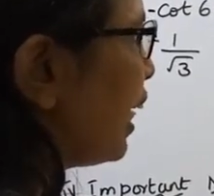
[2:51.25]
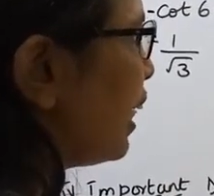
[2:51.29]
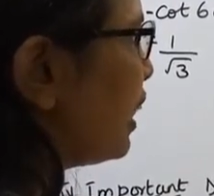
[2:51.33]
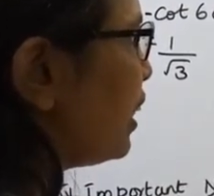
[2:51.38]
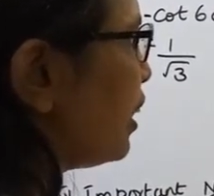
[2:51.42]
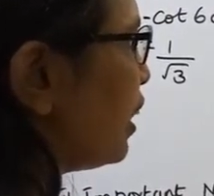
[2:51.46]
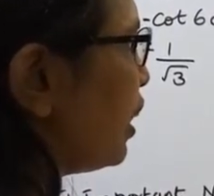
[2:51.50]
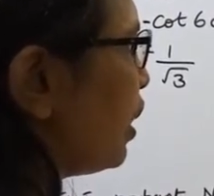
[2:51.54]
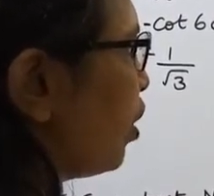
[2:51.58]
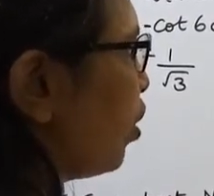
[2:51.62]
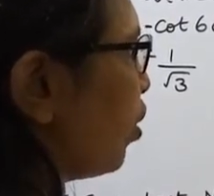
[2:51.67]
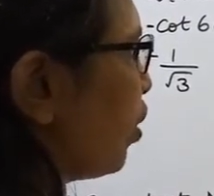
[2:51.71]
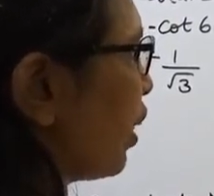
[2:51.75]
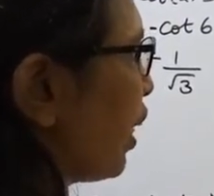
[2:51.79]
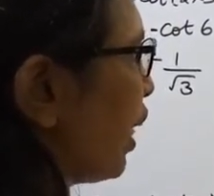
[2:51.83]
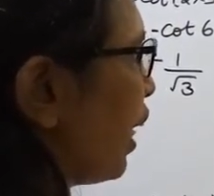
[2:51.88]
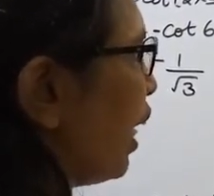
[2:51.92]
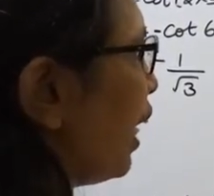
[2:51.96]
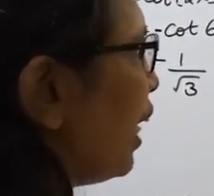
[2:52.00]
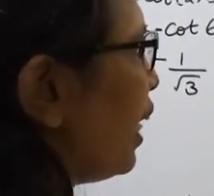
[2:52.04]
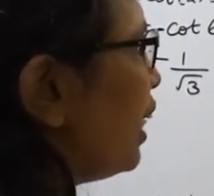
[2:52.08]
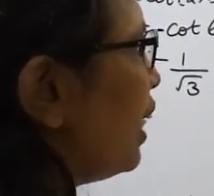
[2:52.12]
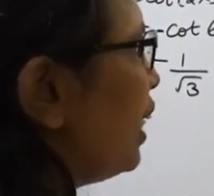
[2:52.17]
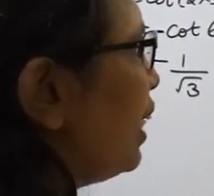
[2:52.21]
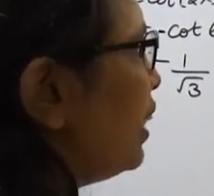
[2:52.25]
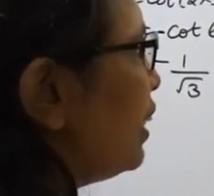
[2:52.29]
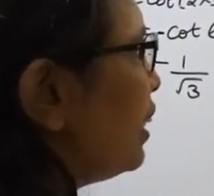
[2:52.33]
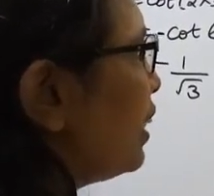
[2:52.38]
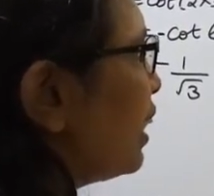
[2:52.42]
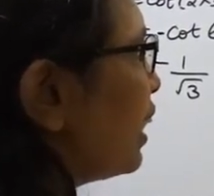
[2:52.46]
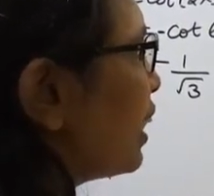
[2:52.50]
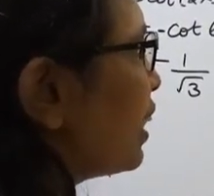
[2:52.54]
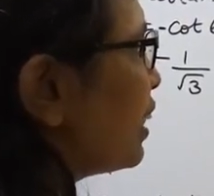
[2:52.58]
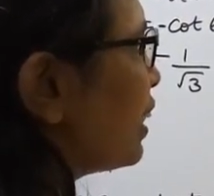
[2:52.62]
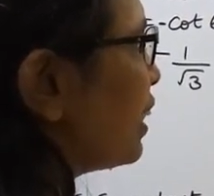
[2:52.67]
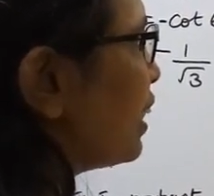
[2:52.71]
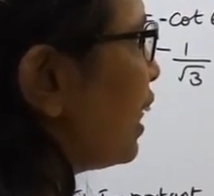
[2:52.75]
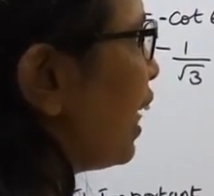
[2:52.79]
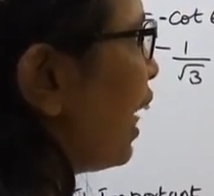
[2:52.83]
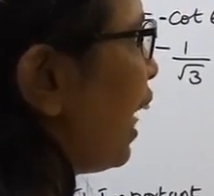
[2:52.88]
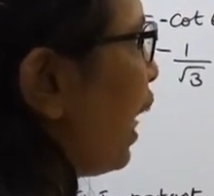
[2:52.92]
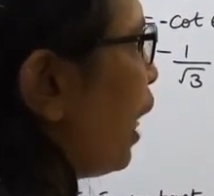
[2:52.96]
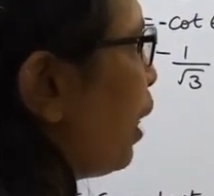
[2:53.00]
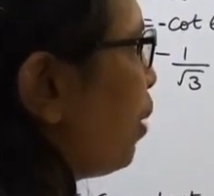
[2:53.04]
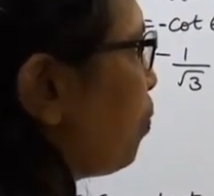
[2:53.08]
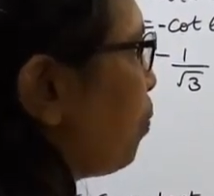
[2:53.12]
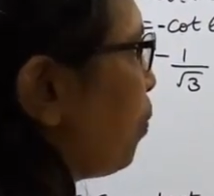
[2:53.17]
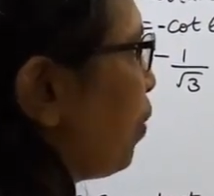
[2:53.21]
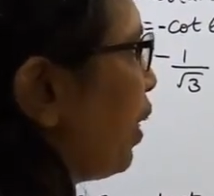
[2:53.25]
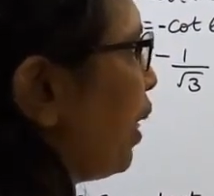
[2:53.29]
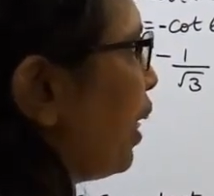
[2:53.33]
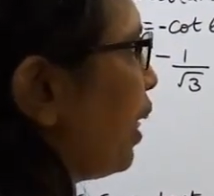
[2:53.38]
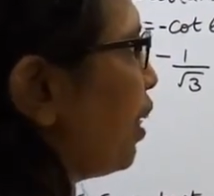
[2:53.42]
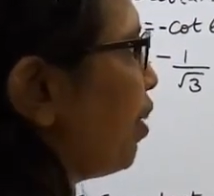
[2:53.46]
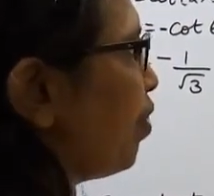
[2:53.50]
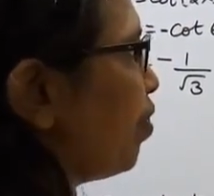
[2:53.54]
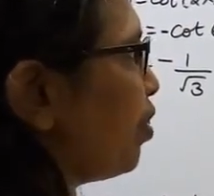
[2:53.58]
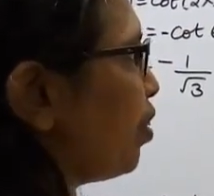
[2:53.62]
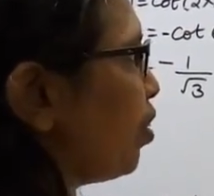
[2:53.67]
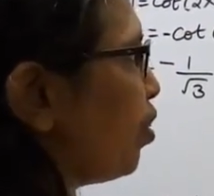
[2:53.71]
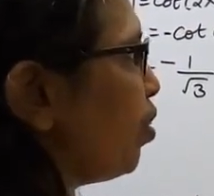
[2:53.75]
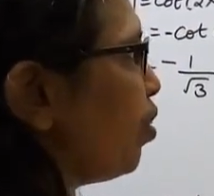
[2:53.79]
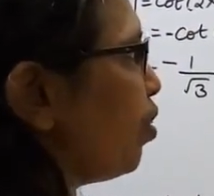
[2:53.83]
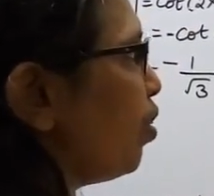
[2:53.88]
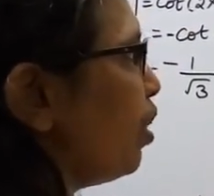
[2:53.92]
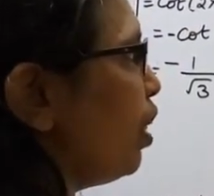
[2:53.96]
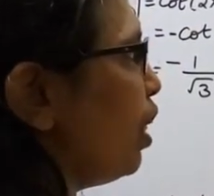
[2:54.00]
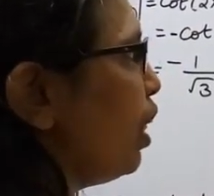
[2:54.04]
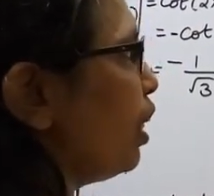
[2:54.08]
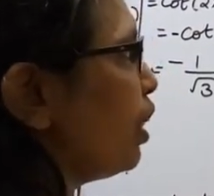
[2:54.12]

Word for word: எயிட்டியோட சிக்ஸ்டி ஆட் பண்ணால் என்ன வந்துடும்